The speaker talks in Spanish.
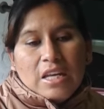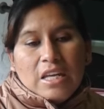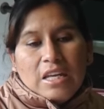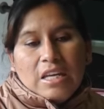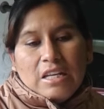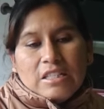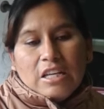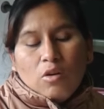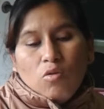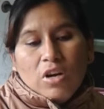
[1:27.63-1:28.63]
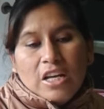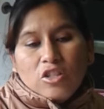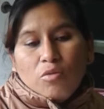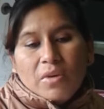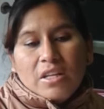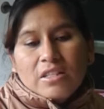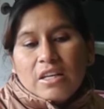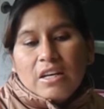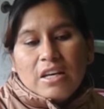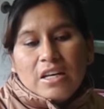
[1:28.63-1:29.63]
y según eso me
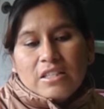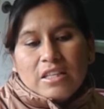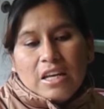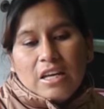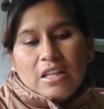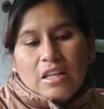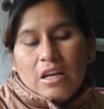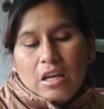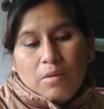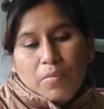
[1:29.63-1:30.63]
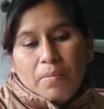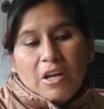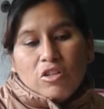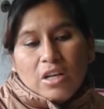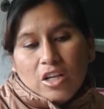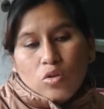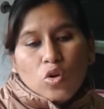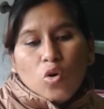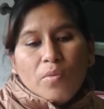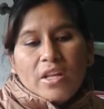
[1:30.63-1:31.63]
dice, este, eh, primero saque sus
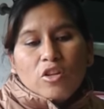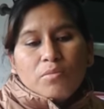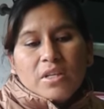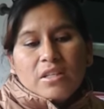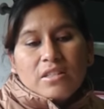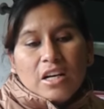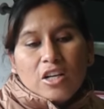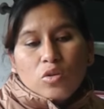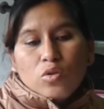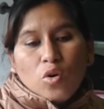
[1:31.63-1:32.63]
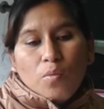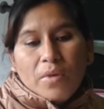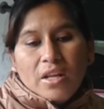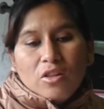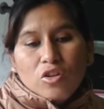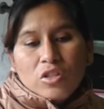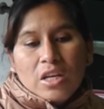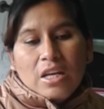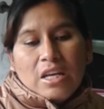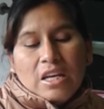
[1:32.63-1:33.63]
documentos, me dice, saque sus documentos
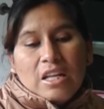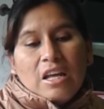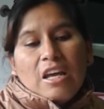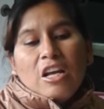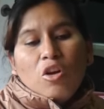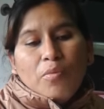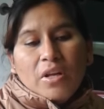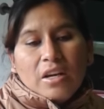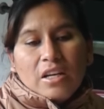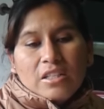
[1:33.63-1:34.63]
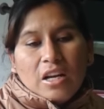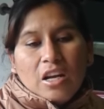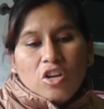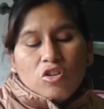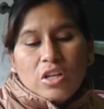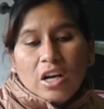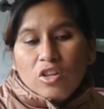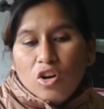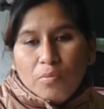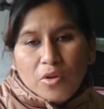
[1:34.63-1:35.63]
y de ahí lo puede registrar niño. o sea
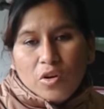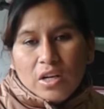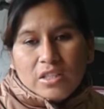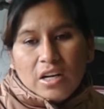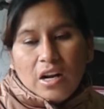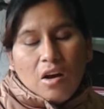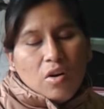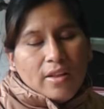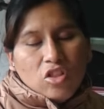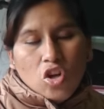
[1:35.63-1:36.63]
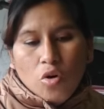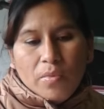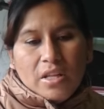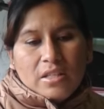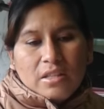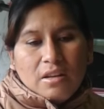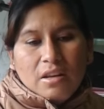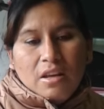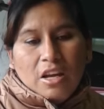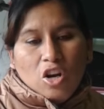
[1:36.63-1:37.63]
que no lo puedo registrar ahora, no, me dice,
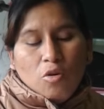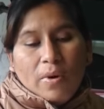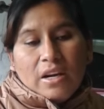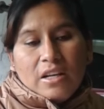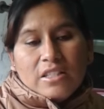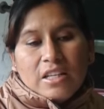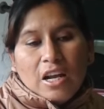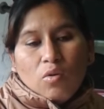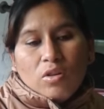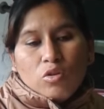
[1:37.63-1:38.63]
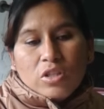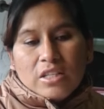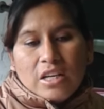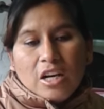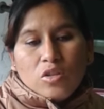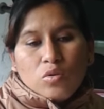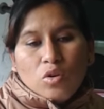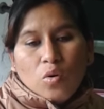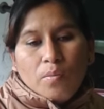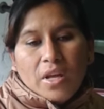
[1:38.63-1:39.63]
lo va a registrar cuando usted saque sus
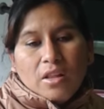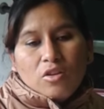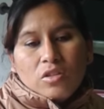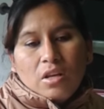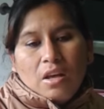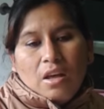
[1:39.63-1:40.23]
documentos.